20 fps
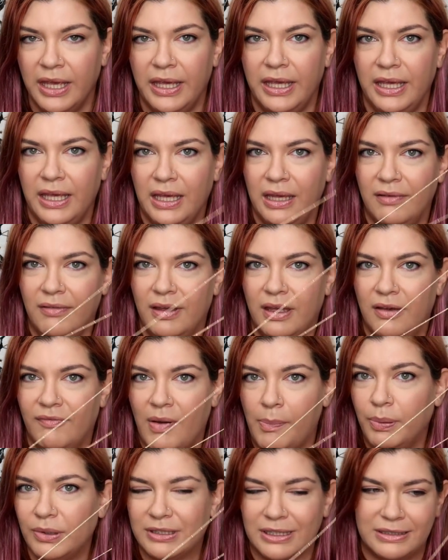e eh,
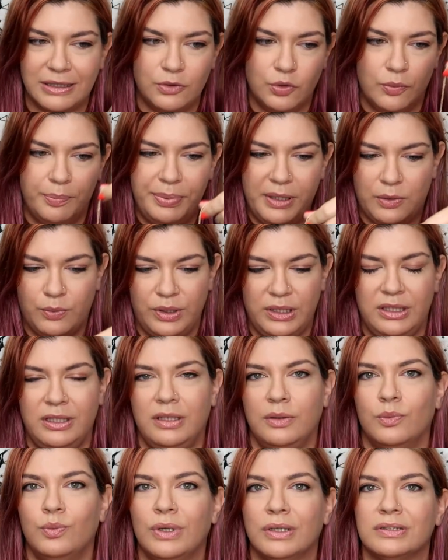va portata doppia
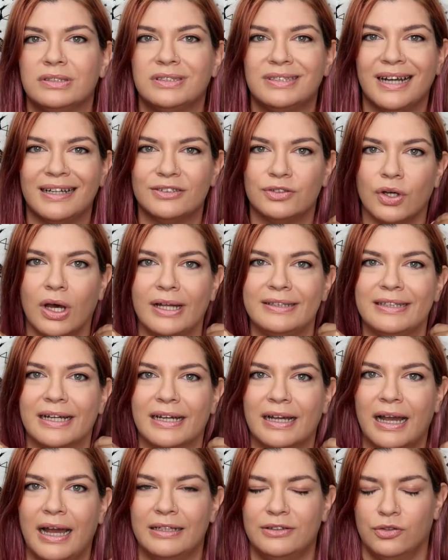quindi uno strato
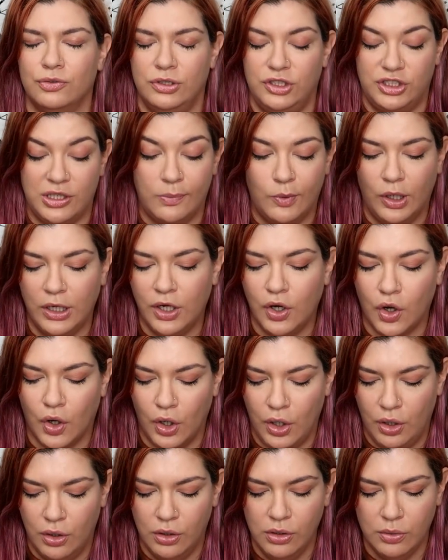attaccato diciamo al
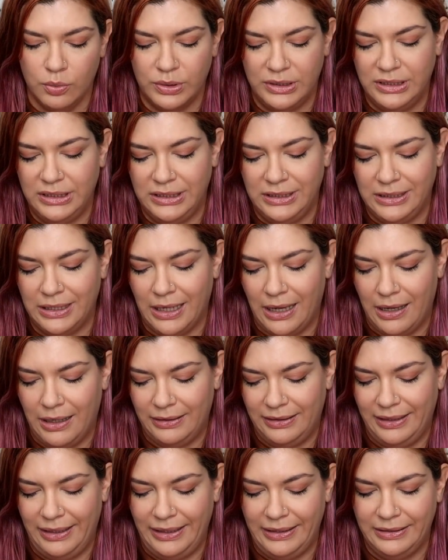collo quindi
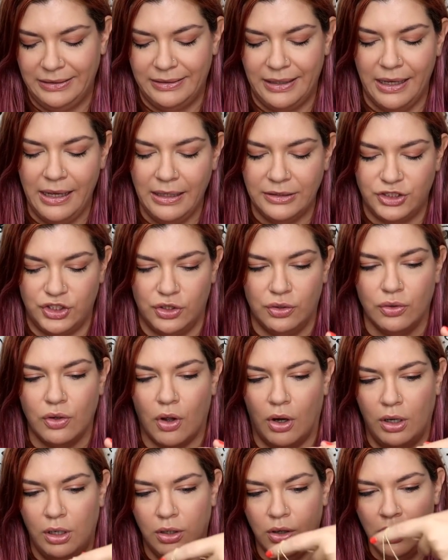aderente a giro
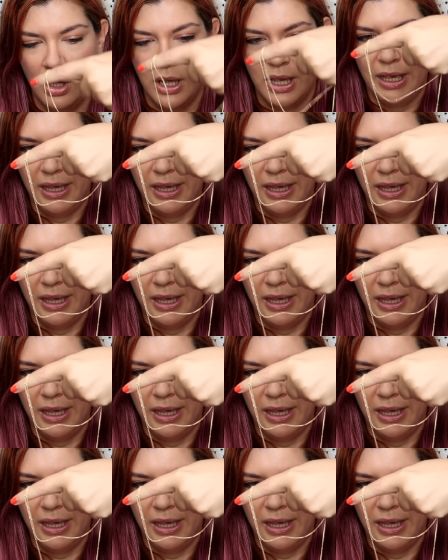collo